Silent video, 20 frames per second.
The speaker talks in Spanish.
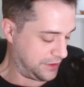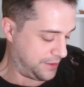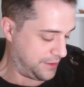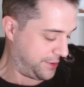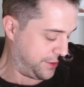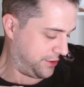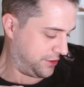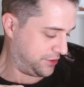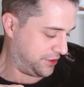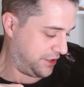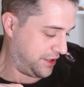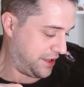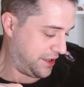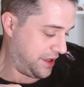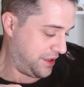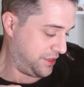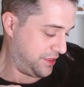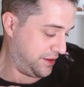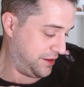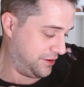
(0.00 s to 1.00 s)

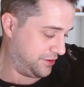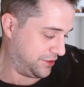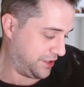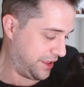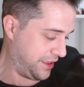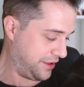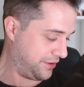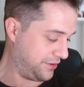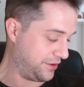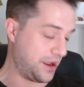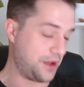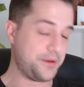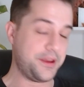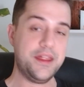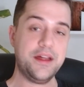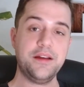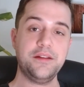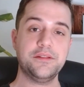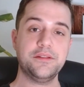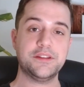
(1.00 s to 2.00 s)
preciosidad y nos ha dado la
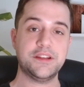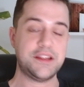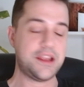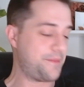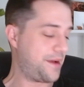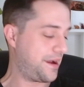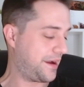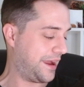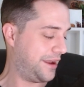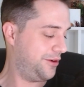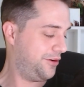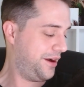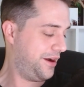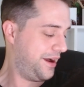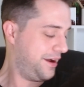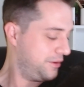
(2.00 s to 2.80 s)
vida. Se llama Caloa